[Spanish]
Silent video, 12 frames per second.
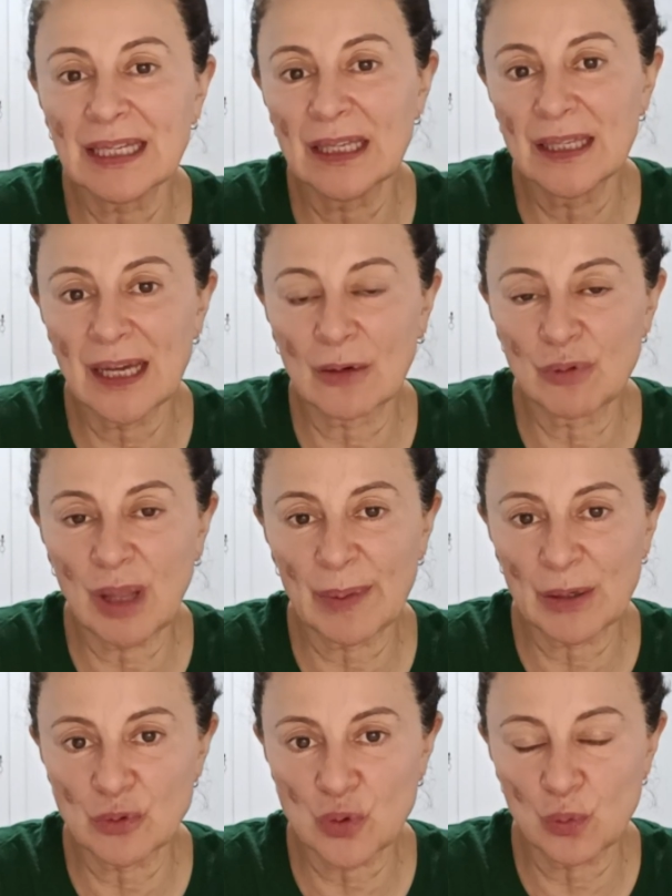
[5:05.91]
que acuda a mi
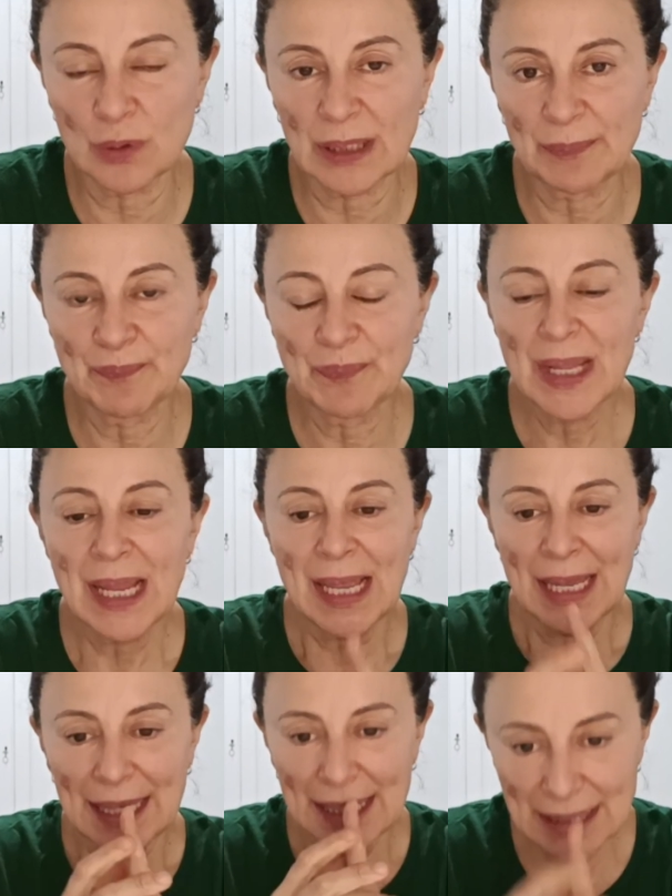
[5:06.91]
consulta.
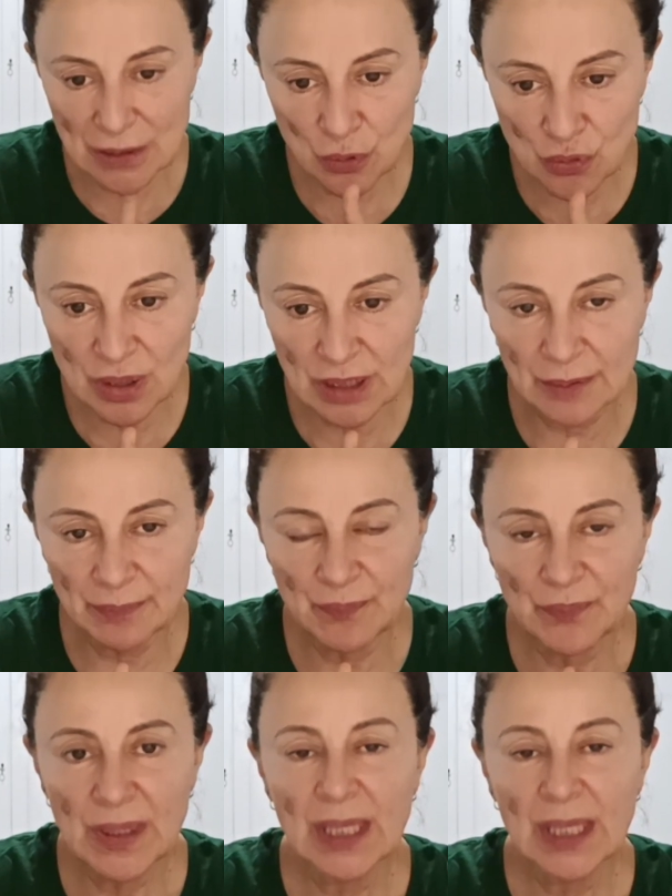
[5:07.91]
Eso sí,